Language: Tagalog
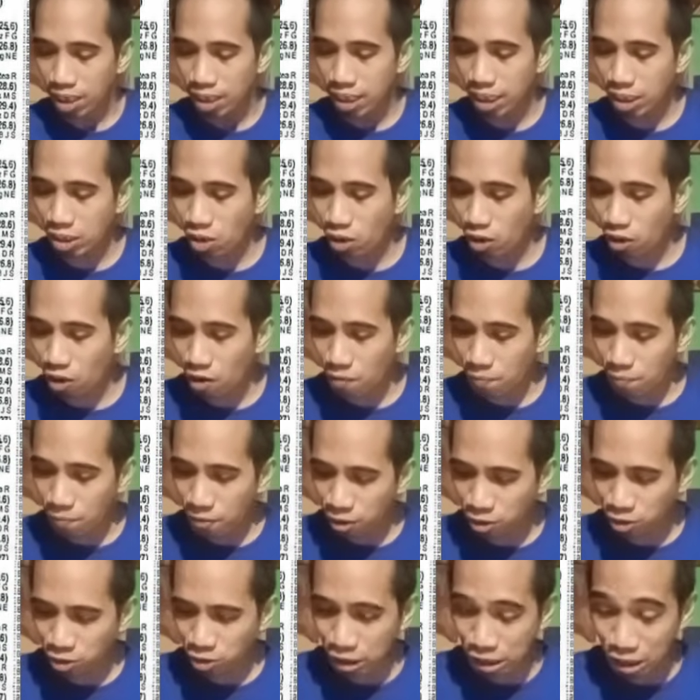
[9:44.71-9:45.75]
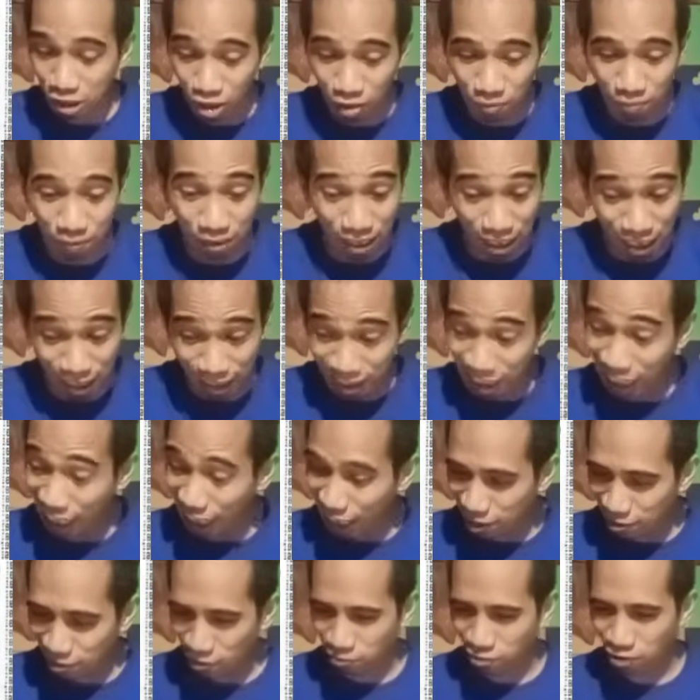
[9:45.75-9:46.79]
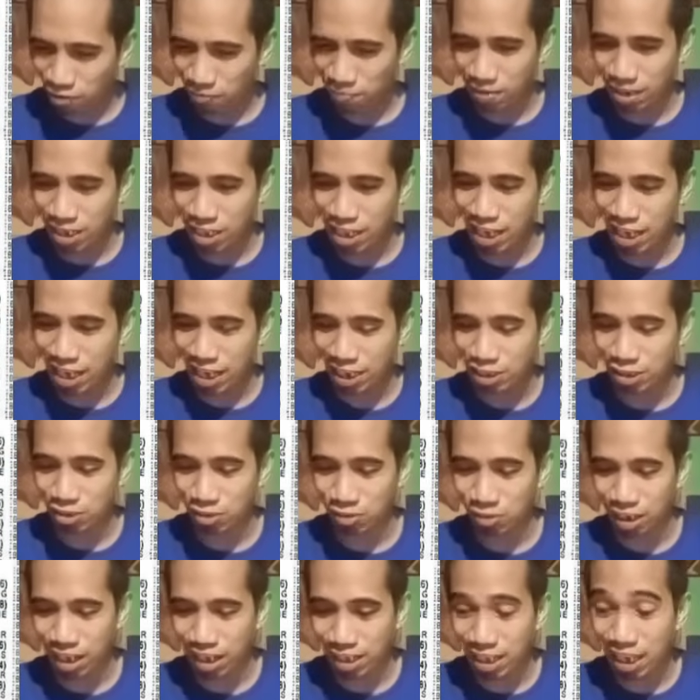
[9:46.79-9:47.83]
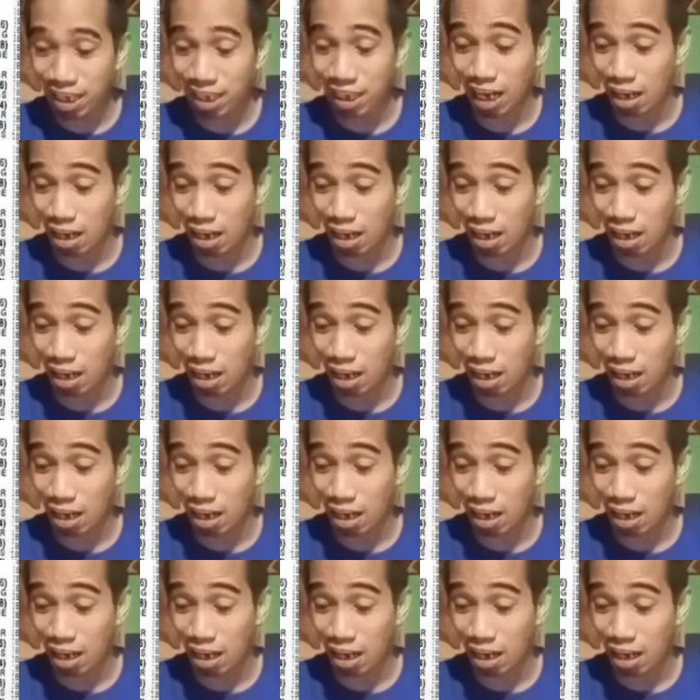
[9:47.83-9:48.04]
Dito ako, first choice ko, binalik na kay Dodong Villegas yung renta.